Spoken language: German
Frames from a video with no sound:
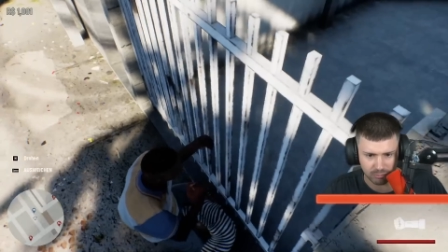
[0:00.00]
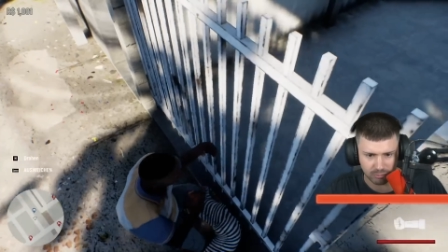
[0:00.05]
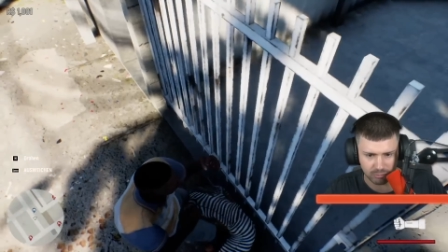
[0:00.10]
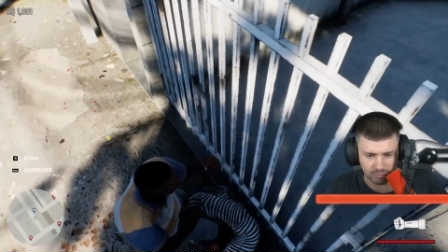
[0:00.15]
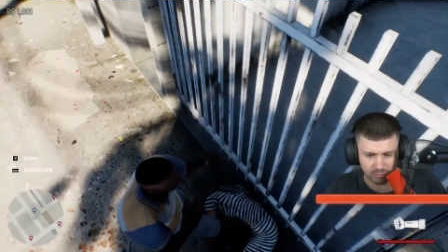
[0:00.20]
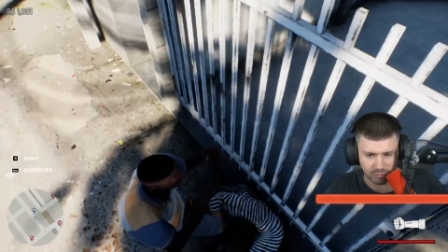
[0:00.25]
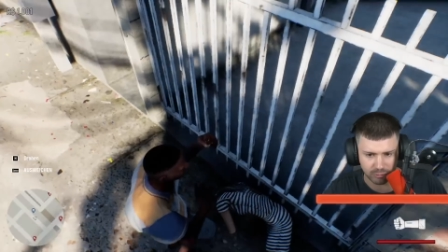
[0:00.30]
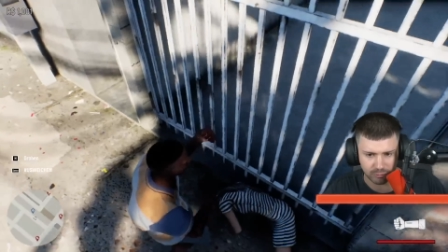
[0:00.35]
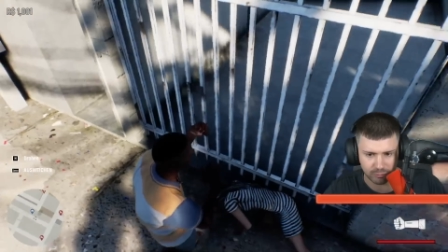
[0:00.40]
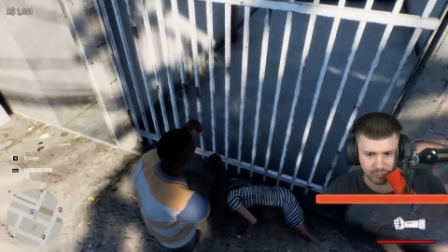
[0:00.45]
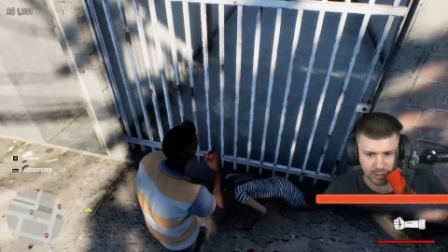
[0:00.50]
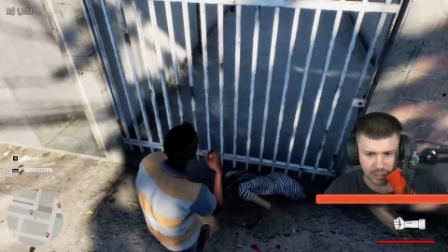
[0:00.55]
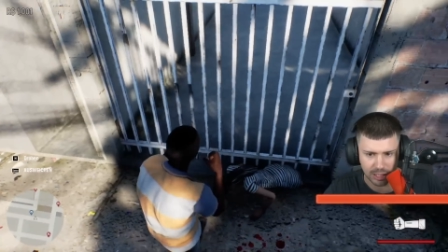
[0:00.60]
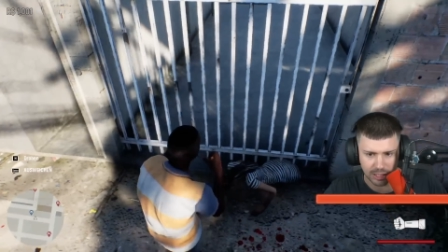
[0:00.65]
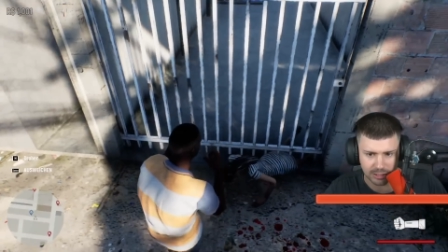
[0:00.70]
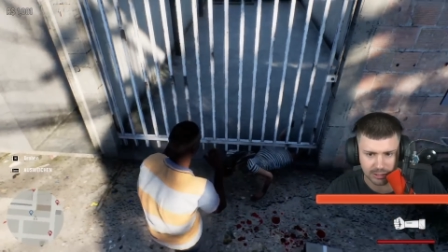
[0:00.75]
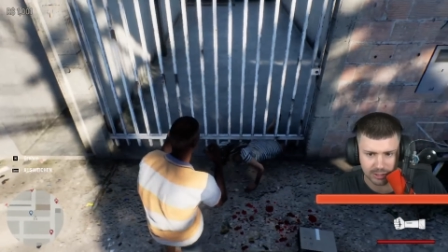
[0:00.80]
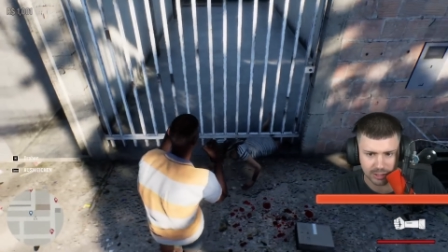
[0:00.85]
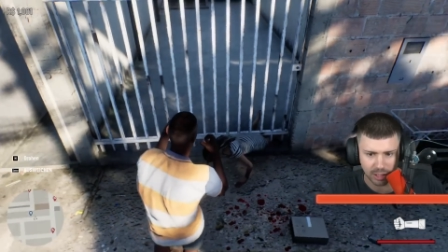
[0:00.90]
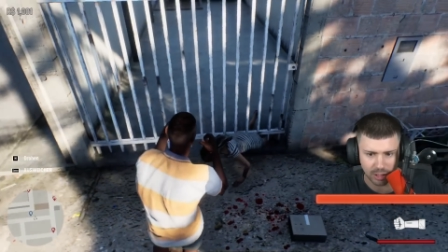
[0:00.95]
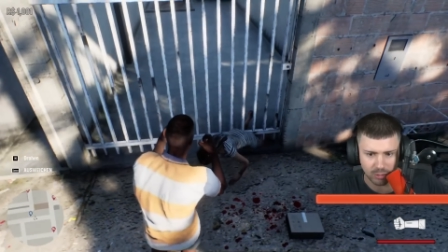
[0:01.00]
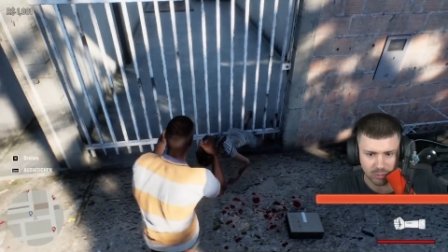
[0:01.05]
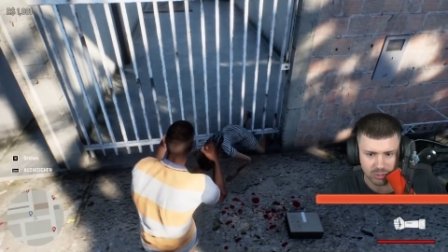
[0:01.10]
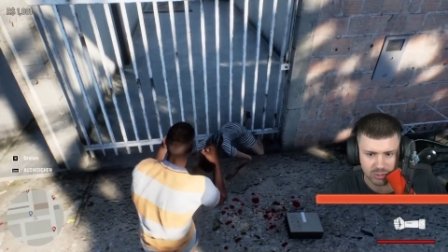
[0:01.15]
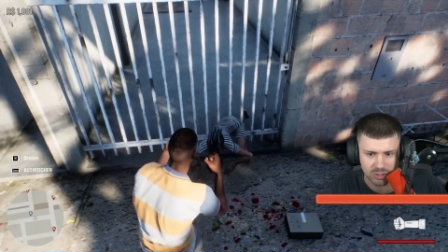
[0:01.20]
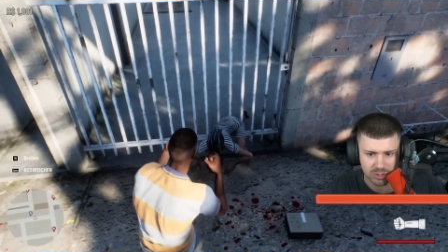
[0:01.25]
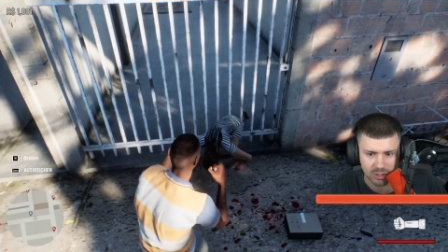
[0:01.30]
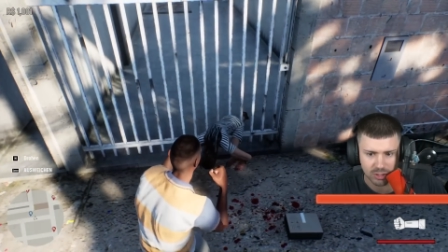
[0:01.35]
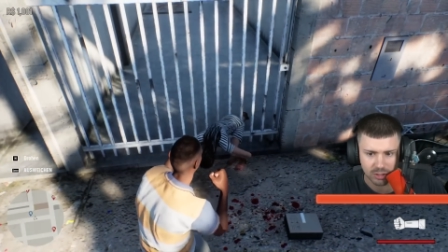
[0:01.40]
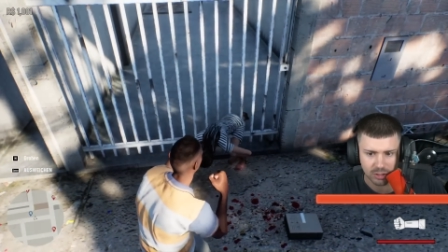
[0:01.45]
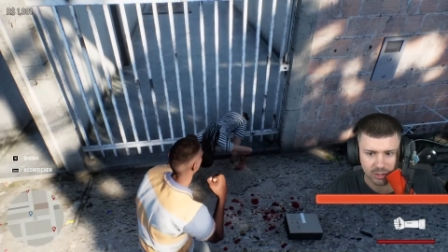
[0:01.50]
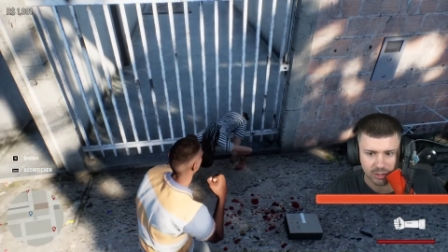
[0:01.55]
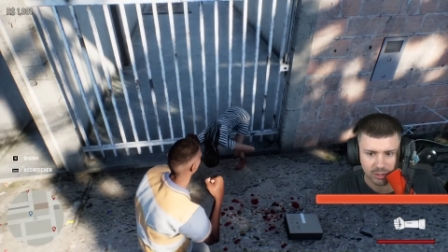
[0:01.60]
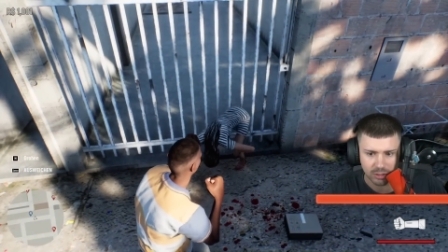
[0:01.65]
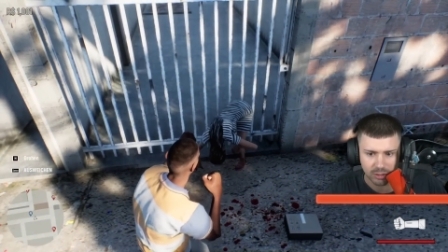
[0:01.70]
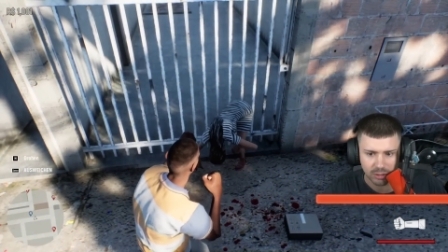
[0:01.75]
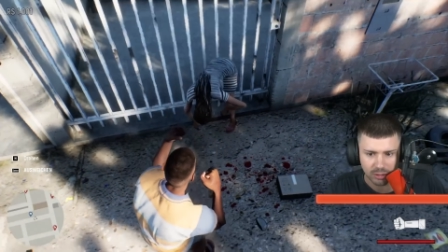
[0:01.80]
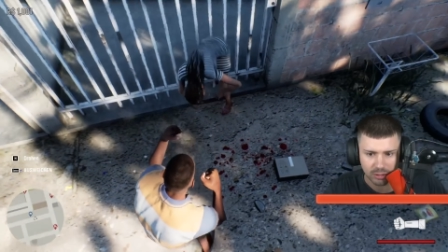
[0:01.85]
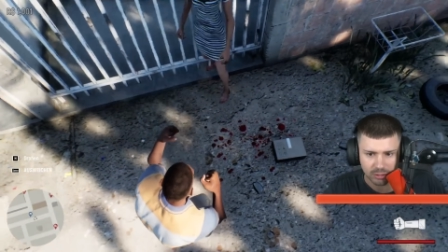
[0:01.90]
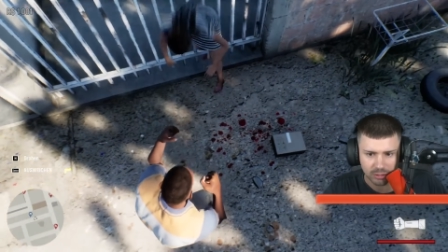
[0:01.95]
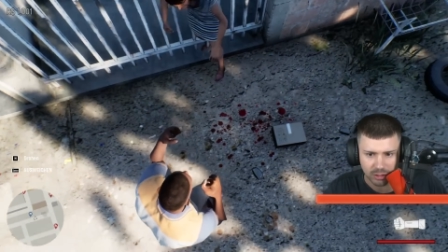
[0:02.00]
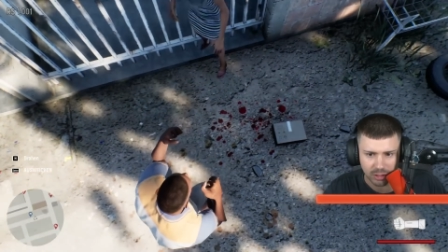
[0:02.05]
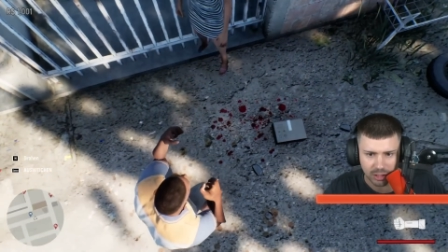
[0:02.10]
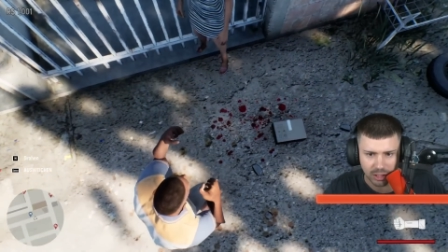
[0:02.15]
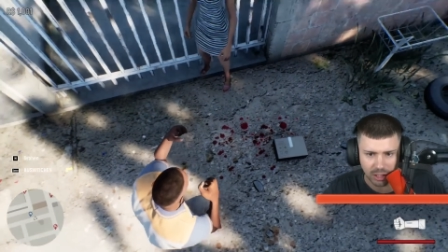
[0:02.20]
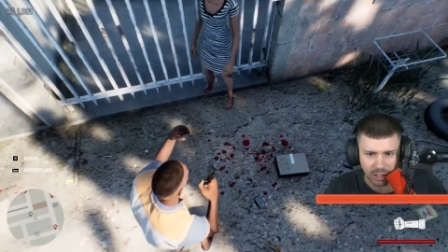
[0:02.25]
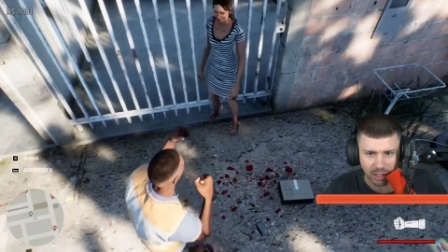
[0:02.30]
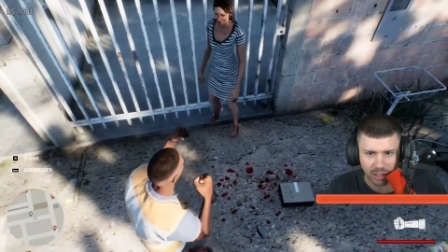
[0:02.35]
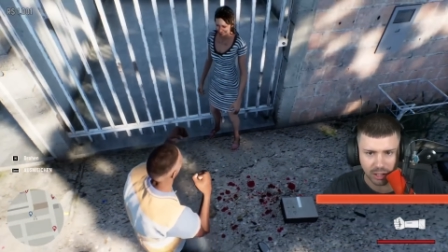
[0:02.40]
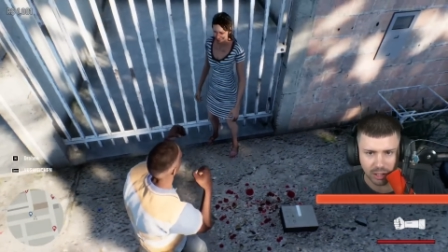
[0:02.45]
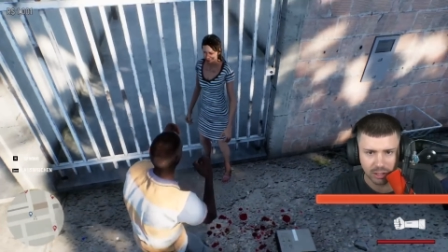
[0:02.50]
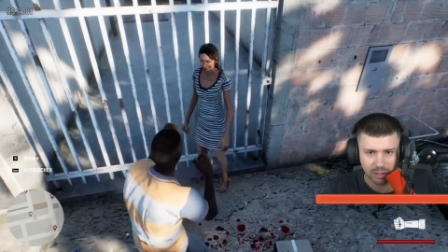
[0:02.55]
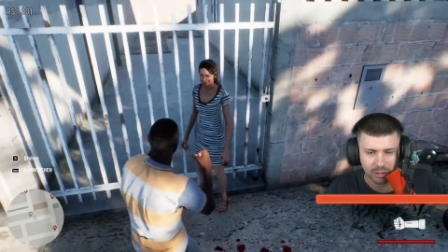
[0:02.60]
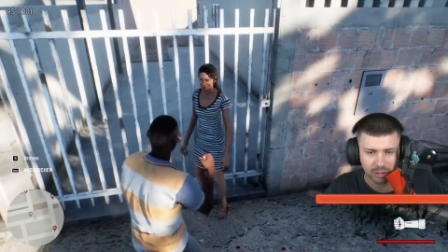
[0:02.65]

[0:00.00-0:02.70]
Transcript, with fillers: Wie viel hält die aus? Digga!